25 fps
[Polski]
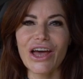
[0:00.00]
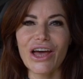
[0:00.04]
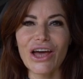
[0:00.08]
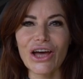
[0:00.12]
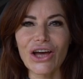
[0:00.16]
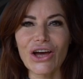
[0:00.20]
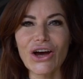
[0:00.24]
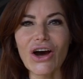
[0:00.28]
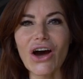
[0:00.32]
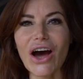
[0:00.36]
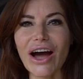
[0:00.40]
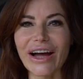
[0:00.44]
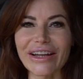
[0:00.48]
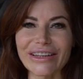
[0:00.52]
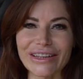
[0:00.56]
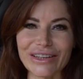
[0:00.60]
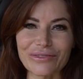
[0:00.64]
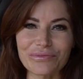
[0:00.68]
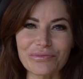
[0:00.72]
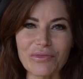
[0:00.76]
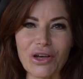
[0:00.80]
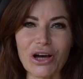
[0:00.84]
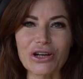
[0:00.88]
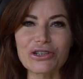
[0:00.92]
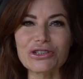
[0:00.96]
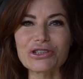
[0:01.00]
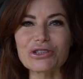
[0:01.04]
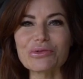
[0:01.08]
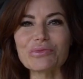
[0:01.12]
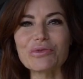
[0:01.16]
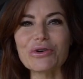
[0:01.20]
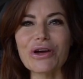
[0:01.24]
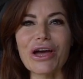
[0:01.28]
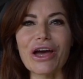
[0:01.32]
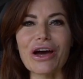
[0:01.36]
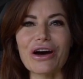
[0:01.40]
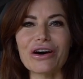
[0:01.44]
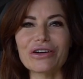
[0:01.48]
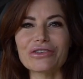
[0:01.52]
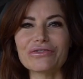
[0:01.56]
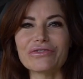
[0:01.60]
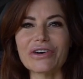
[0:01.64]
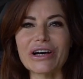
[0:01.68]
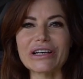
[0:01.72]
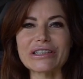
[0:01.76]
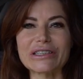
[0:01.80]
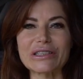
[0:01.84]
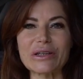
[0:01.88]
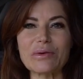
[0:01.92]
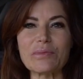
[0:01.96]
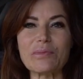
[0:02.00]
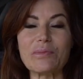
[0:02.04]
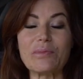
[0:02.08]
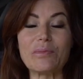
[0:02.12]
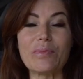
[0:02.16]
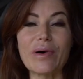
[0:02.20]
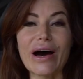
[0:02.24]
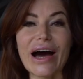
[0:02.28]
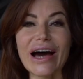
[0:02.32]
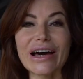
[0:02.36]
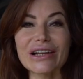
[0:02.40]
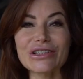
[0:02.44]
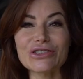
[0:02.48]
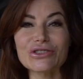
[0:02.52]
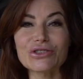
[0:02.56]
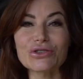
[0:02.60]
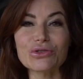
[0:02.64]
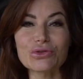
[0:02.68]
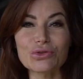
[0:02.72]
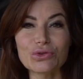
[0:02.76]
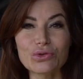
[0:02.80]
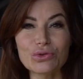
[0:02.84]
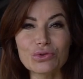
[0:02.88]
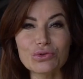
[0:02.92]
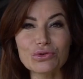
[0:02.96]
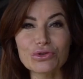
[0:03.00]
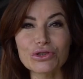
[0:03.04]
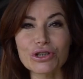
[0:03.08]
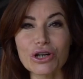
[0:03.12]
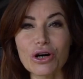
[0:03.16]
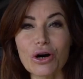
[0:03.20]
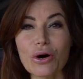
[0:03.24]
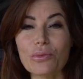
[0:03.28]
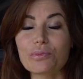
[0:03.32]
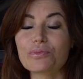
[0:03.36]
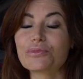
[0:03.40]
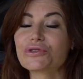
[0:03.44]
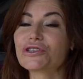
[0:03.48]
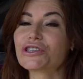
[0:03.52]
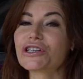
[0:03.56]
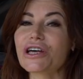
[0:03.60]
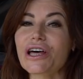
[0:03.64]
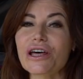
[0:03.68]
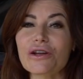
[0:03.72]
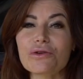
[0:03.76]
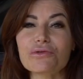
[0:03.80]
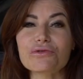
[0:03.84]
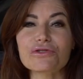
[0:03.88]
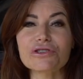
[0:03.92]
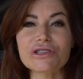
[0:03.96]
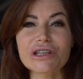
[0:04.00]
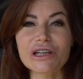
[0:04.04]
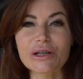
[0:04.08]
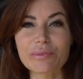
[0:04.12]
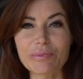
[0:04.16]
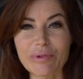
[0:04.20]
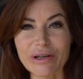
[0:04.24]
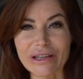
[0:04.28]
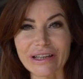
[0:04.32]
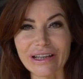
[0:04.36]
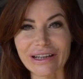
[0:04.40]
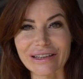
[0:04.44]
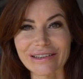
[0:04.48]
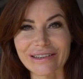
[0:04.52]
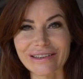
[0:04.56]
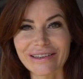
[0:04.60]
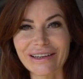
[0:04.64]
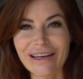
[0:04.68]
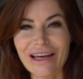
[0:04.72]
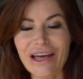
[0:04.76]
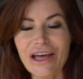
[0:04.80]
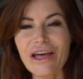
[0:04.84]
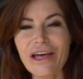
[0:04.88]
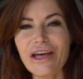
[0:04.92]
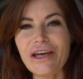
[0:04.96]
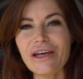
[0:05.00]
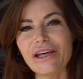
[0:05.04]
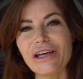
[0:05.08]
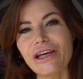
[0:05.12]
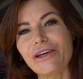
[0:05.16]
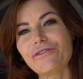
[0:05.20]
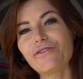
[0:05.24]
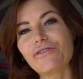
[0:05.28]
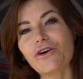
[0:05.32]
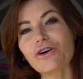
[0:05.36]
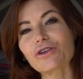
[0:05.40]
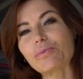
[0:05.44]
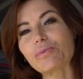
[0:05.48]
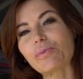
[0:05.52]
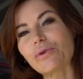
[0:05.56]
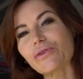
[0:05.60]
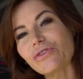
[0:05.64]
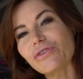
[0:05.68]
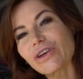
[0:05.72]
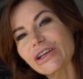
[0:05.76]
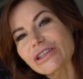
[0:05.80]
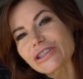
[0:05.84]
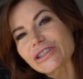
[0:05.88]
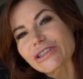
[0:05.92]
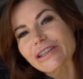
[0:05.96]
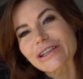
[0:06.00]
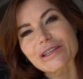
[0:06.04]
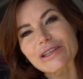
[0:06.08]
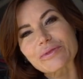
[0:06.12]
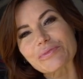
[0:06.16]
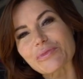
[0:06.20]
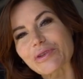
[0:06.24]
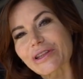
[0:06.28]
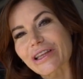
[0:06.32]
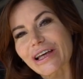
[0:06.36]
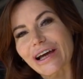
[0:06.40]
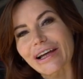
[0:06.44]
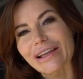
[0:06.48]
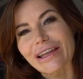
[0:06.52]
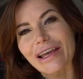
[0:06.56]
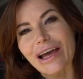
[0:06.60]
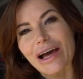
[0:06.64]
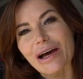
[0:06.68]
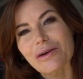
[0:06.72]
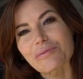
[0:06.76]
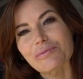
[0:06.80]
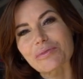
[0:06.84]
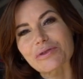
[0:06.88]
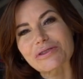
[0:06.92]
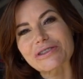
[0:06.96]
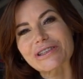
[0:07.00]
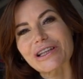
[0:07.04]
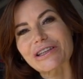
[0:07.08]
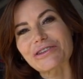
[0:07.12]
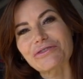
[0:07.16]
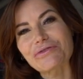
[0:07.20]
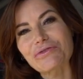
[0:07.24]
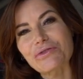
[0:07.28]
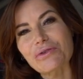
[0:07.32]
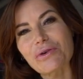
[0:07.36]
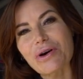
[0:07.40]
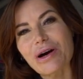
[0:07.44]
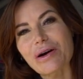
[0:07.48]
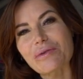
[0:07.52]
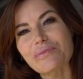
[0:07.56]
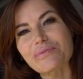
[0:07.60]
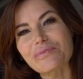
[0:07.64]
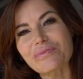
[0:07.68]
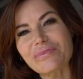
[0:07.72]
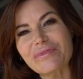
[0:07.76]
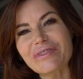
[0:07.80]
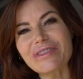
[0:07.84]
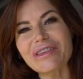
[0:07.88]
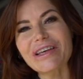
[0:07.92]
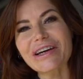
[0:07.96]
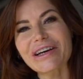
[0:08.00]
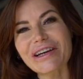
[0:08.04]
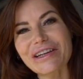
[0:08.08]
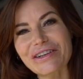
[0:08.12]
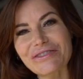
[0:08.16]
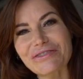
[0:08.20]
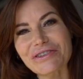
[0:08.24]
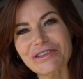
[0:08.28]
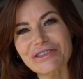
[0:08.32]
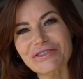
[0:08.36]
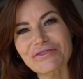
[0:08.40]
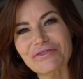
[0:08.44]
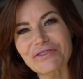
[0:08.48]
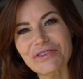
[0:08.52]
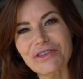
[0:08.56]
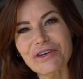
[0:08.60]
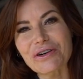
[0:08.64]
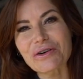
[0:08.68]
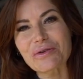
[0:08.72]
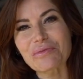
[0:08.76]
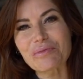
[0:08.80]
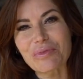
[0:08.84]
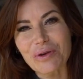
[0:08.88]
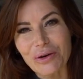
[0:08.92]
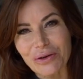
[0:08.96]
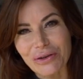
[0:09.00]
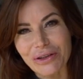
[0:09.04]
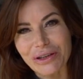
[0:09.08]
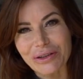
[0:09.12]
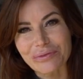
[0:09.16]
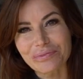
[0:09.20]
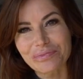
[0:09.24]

Kochani, otrzymuję od Was bardzo dużo przeróżnych pytań. I w odpowiedzi na te pytania postanowiłam nagrywać wideoblogi.